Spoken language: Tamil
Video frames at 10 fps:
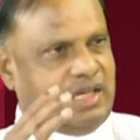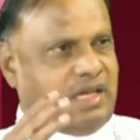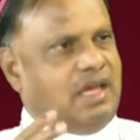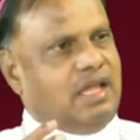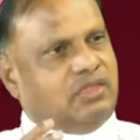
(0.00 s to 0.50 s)

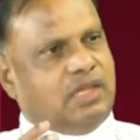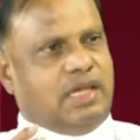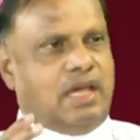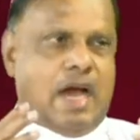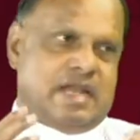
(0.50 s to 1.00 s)
அத்தகைய
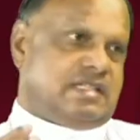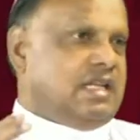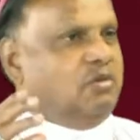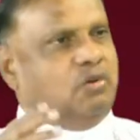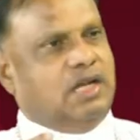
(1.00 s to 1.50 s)
அத்தகைய
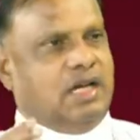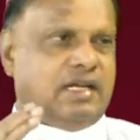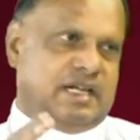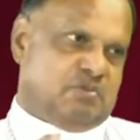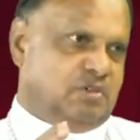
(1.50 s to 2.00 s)
ஆற்றல் உள்ள
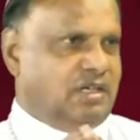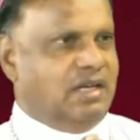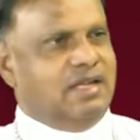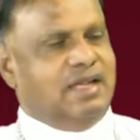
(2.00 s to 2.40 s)
கடவுள்